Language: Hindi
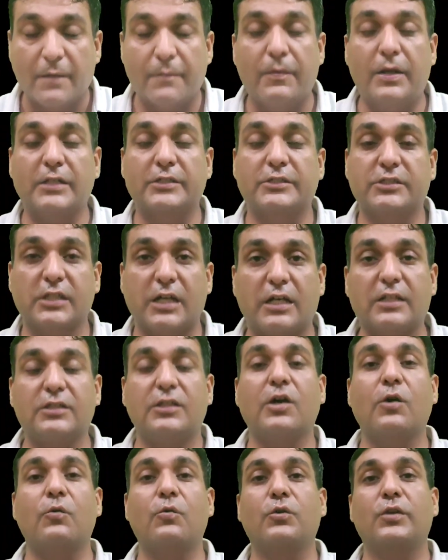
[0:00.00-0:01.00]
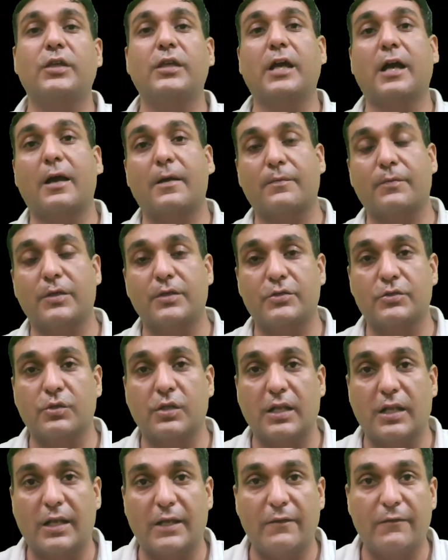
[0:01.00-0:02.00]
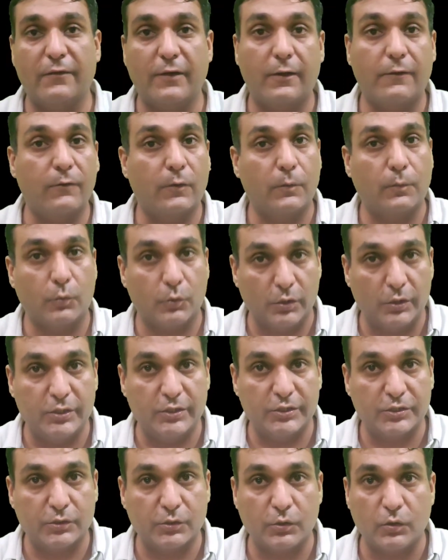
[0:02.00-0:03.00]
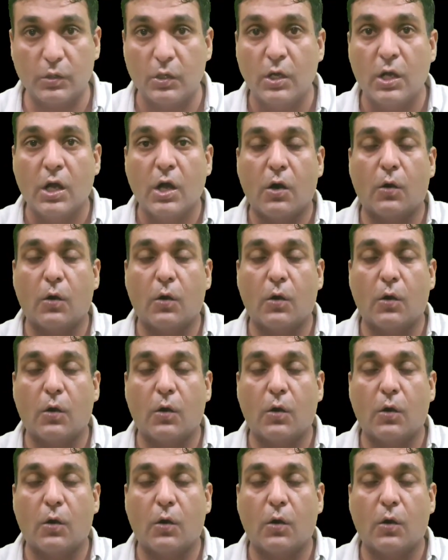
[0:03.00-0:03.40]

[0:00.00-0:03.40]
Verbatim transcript: मैं चाहता हूं कि आपकी जो लाइफ है वो पोलिश हो